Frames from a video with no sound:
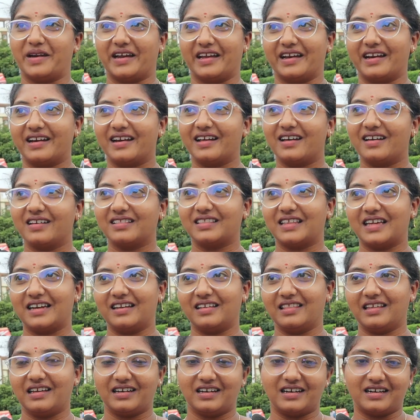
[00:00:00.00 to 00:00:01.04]
ప్రేరణ
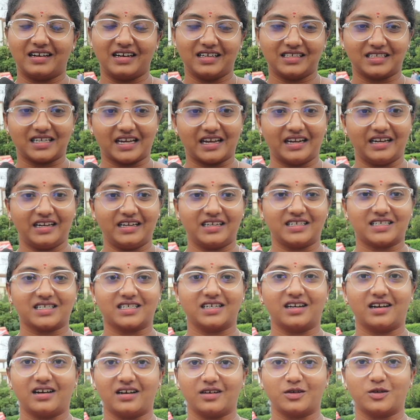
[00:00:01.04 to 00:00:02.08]
తనది ఏంటంటే
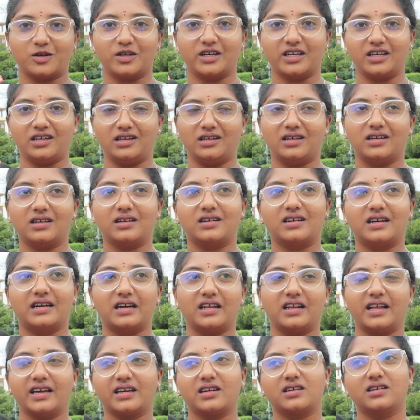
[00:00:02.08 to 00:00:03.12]
చైల్డిష్గా కొన్ని
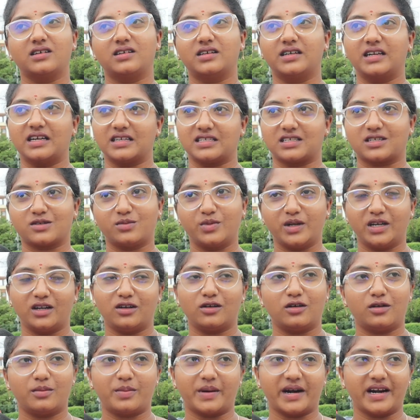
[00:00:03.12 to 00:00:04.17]
అంటే లైక్
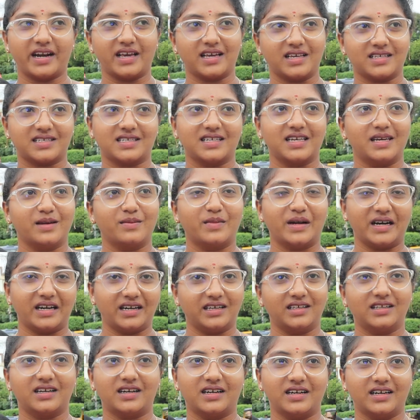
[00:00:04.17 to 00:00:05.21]
డస్ట్బిన్లో పడేసి
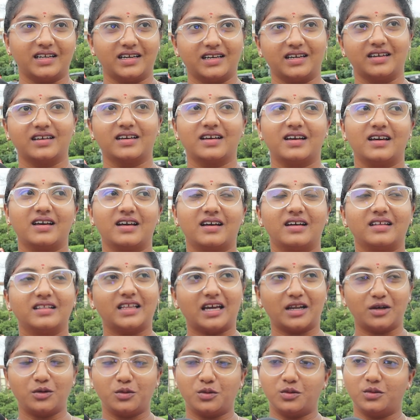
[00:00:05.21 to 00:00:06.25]
మళ్ళీ దాన్ని
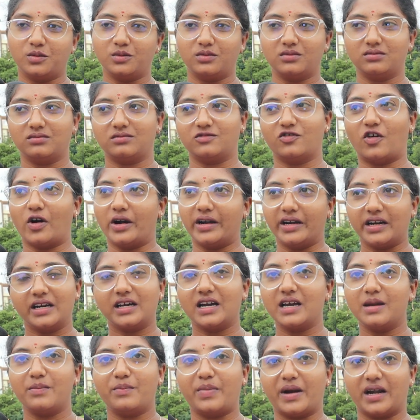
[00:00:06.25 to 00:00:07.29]
తను
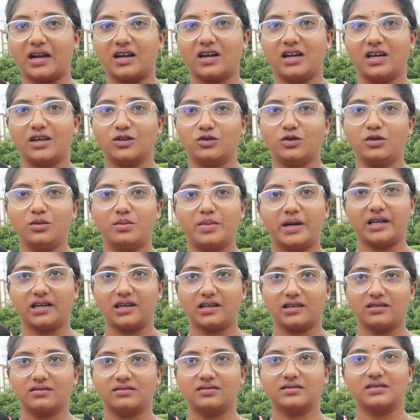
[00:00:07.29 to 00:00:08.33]
వాంటెడ్గా ఏం పెట్టలేదు
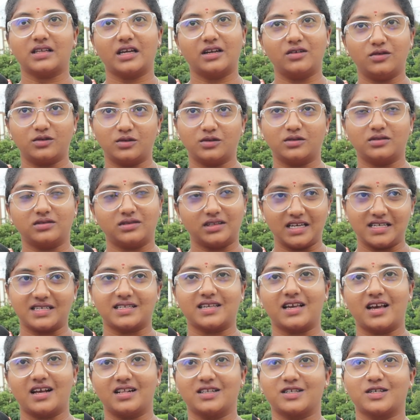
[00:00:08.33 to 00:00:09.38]
బట్ తను
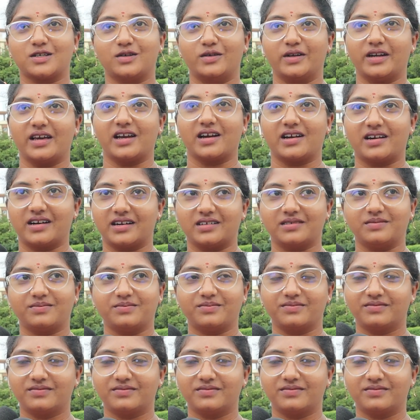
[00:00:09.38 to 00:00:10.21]
తీసేయాల్సి ఉండే అక్కడ